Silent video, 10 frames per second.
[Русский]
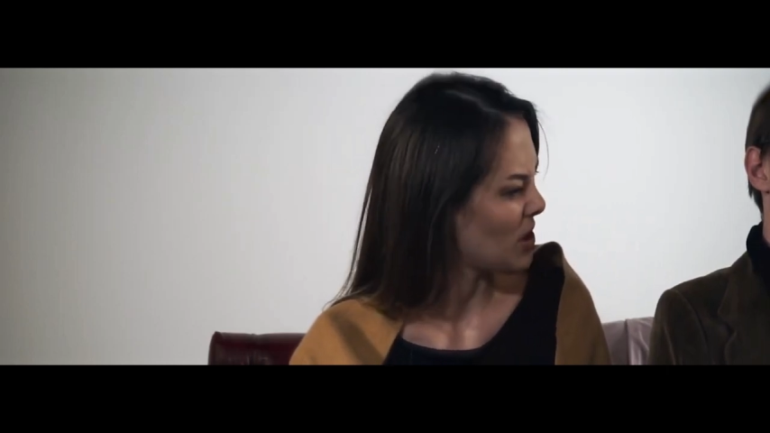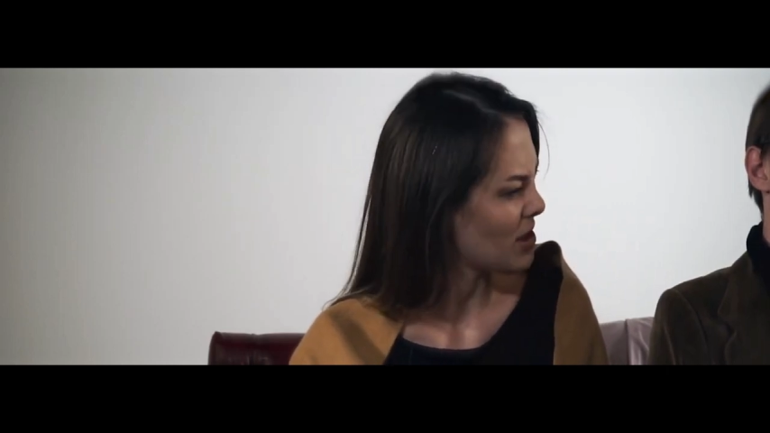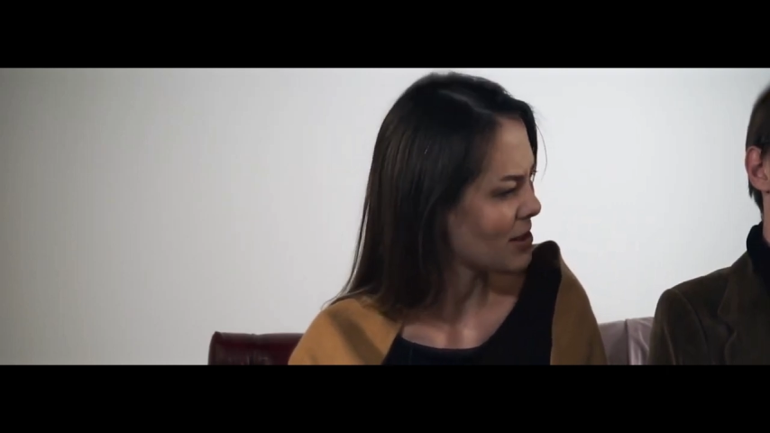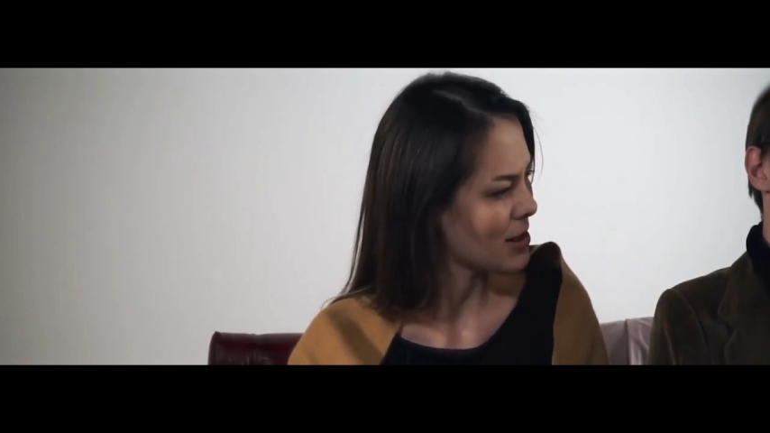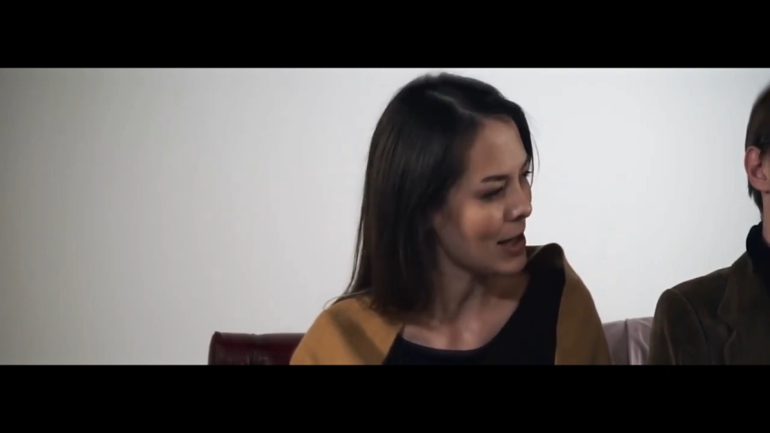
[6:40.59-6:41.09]

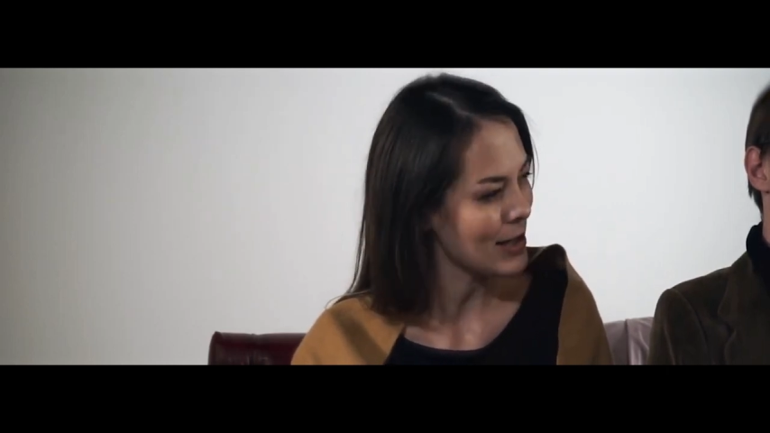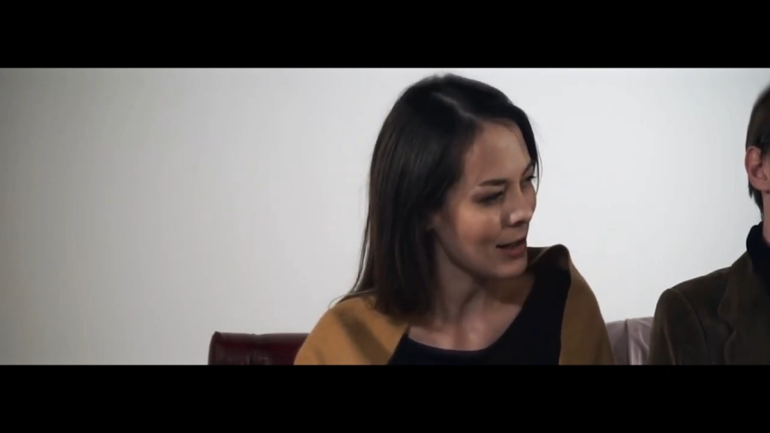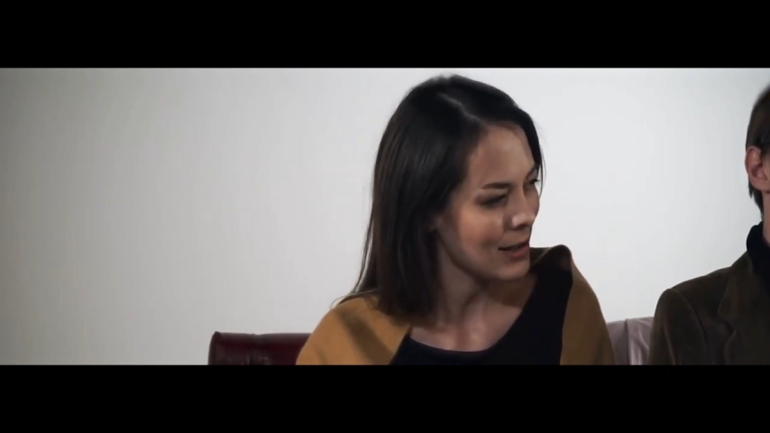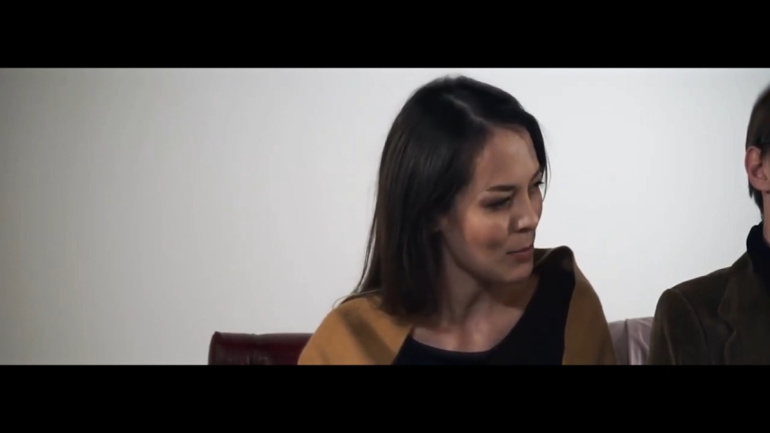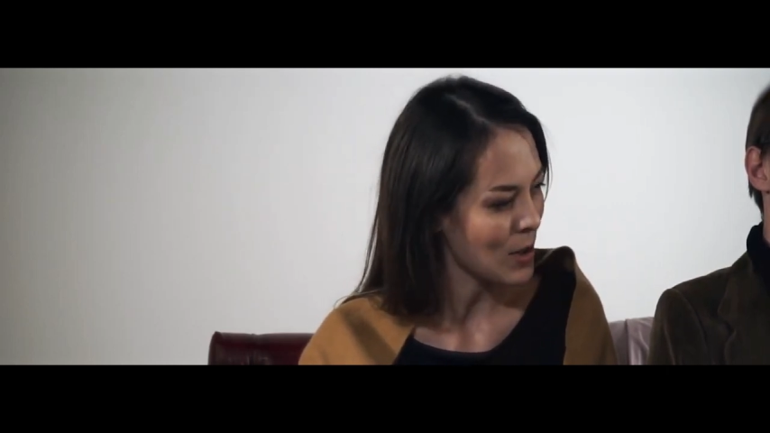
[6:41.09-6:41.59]
«В
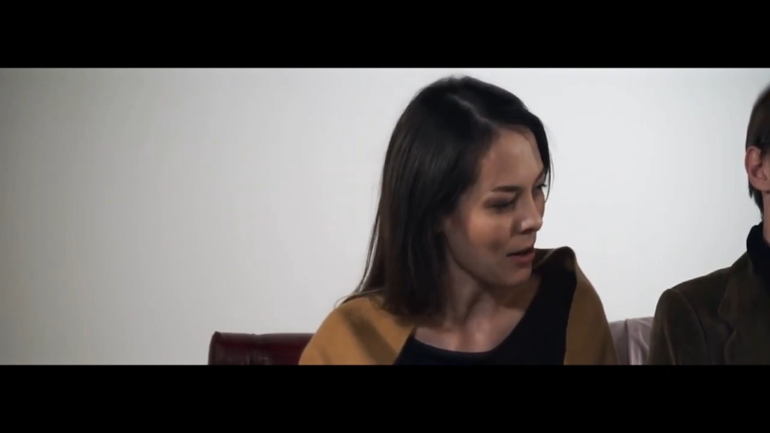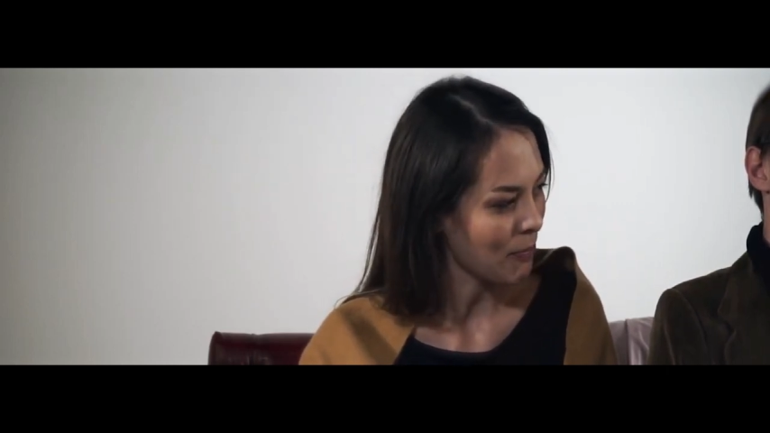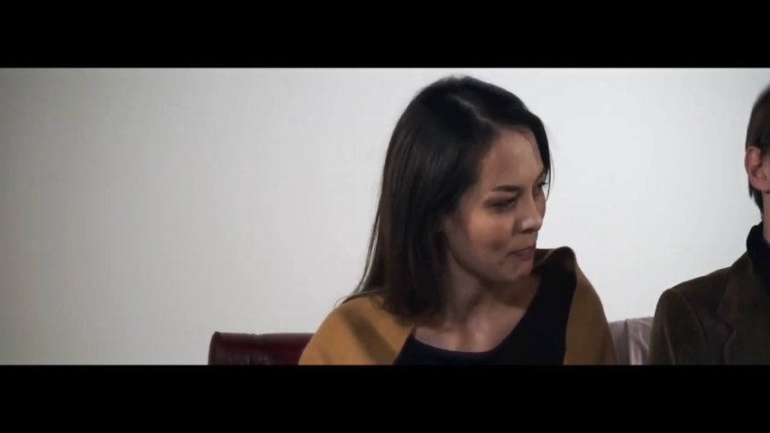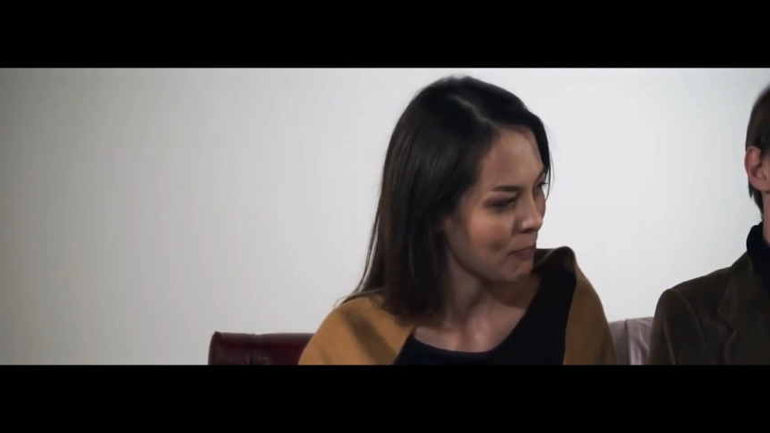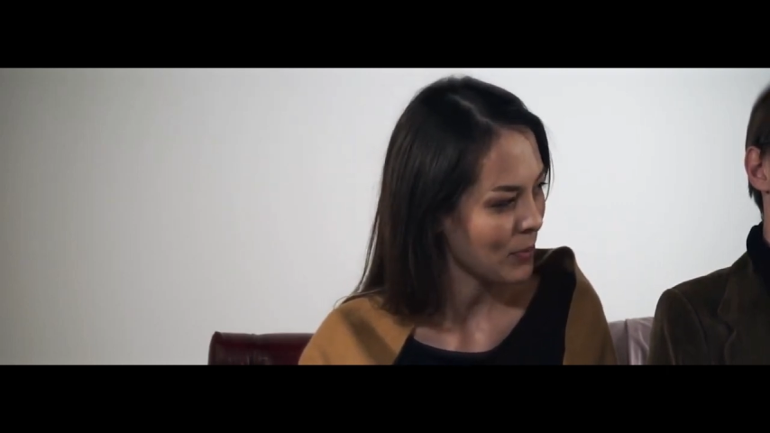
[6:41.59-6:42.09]
50-летие
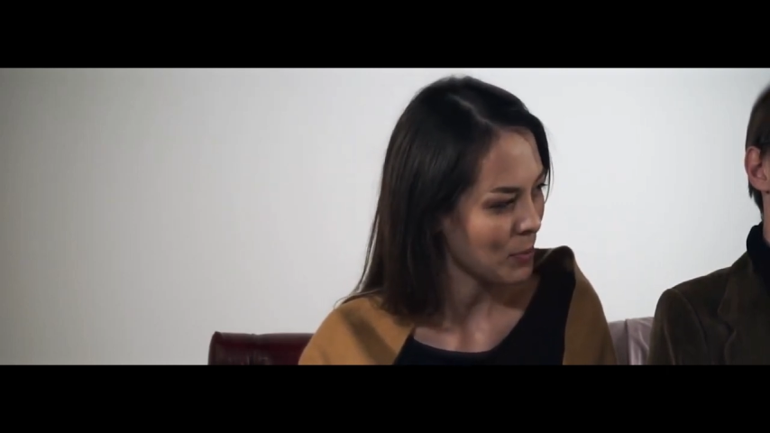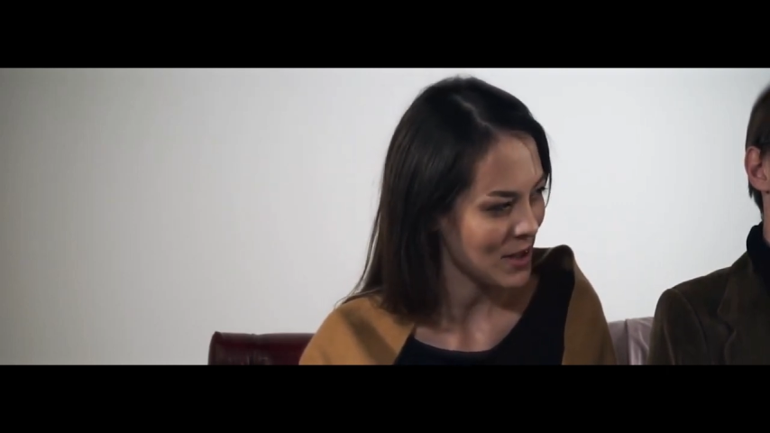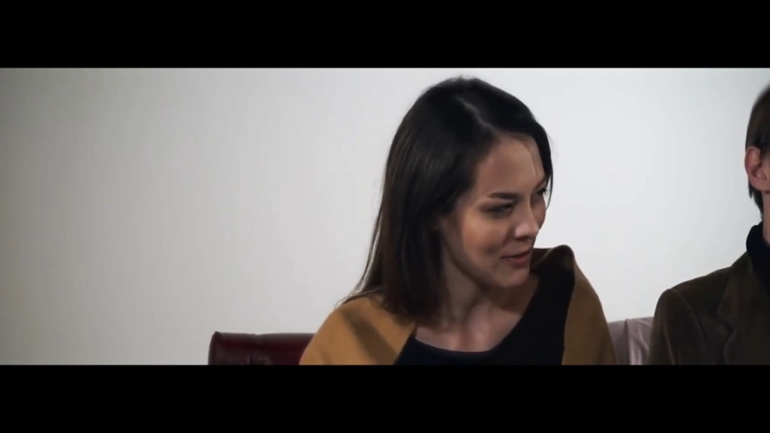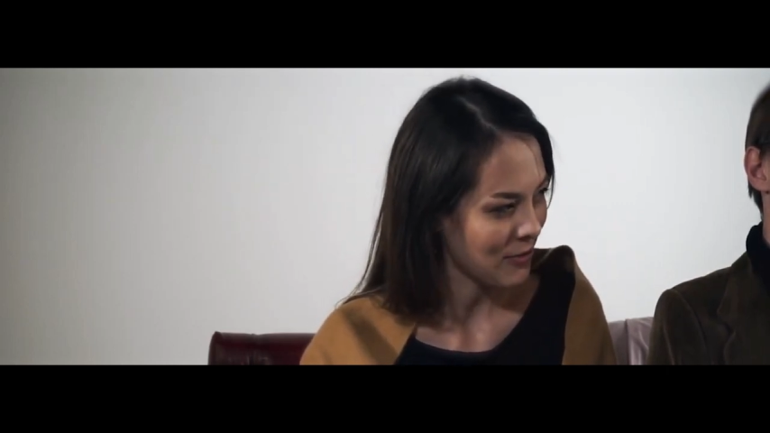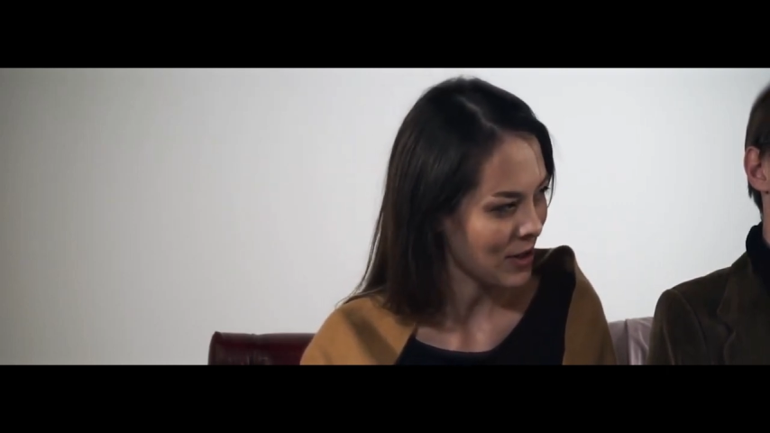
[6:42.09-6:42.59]
октября
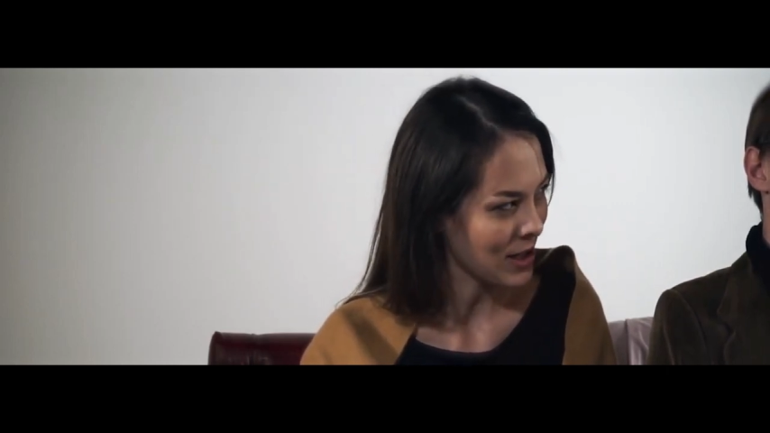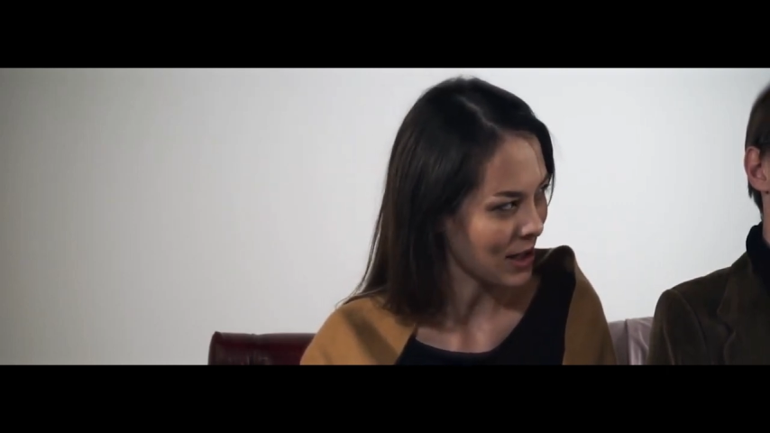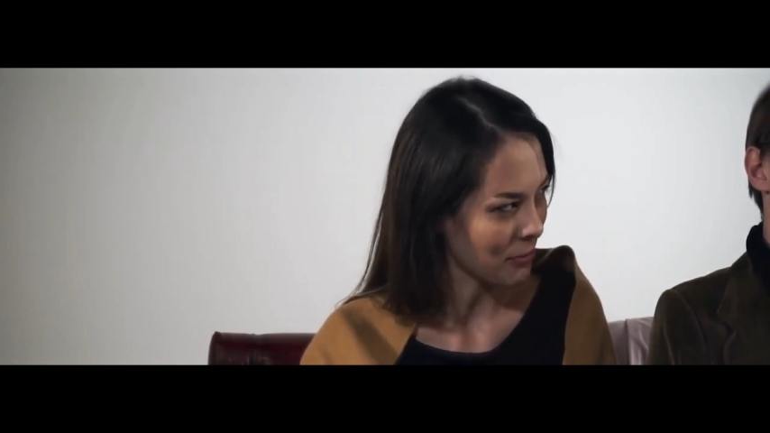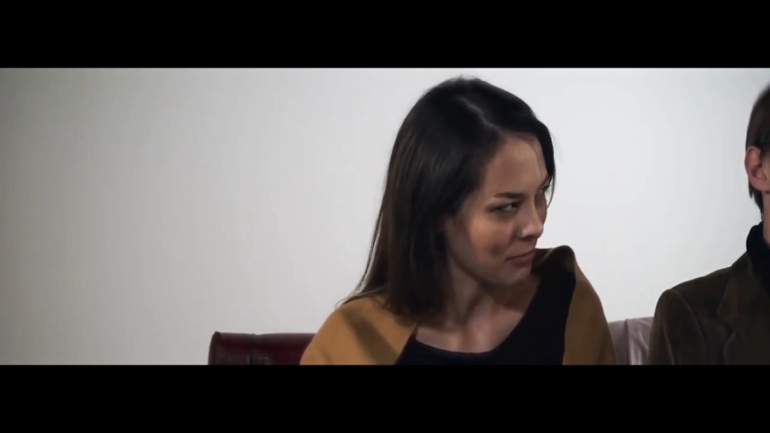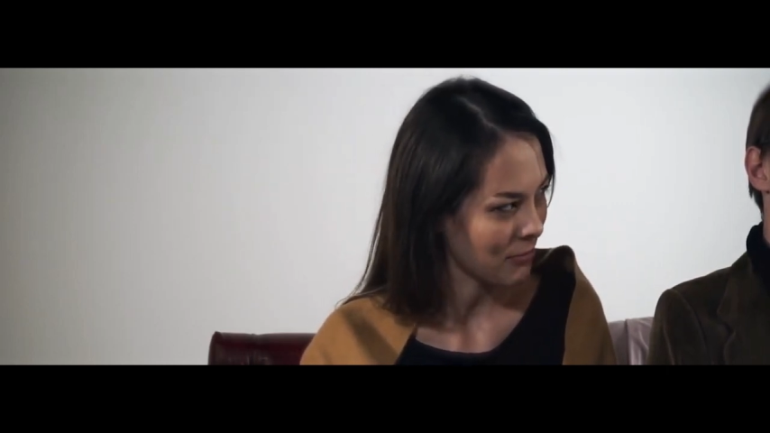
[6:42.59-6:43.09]
победив
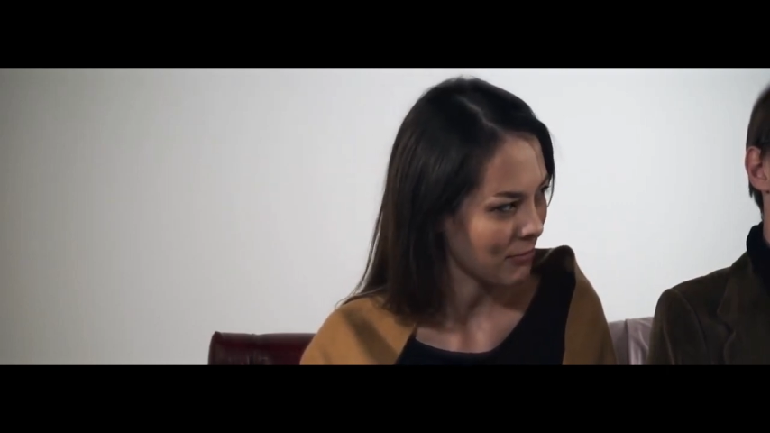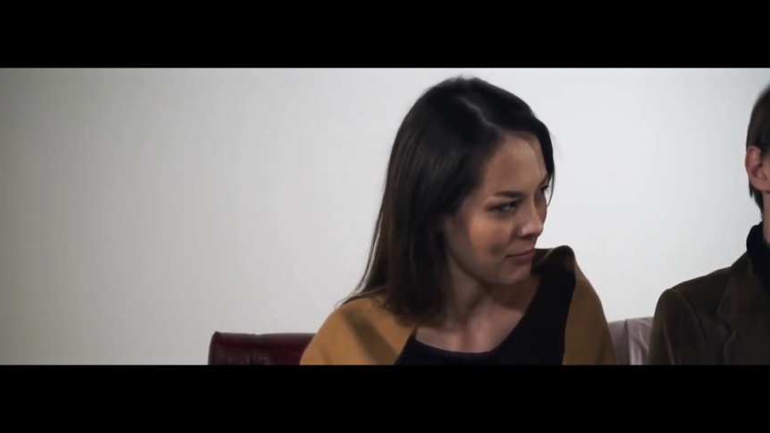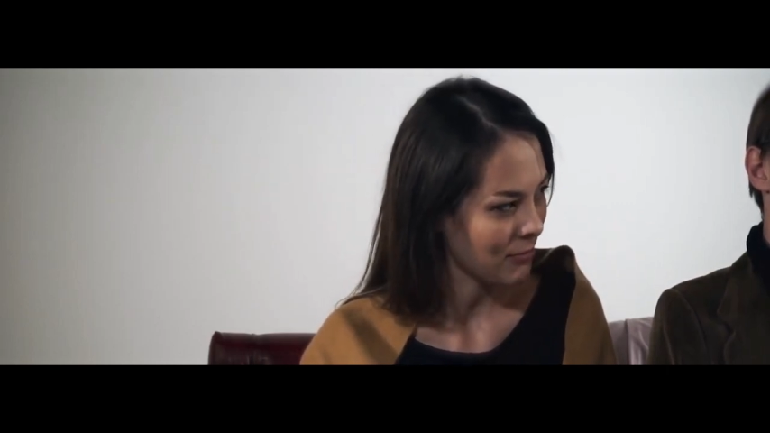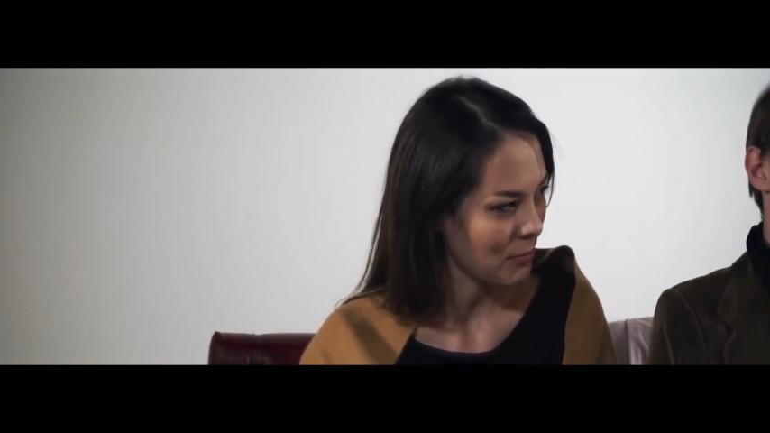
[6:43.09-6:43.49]
в войне.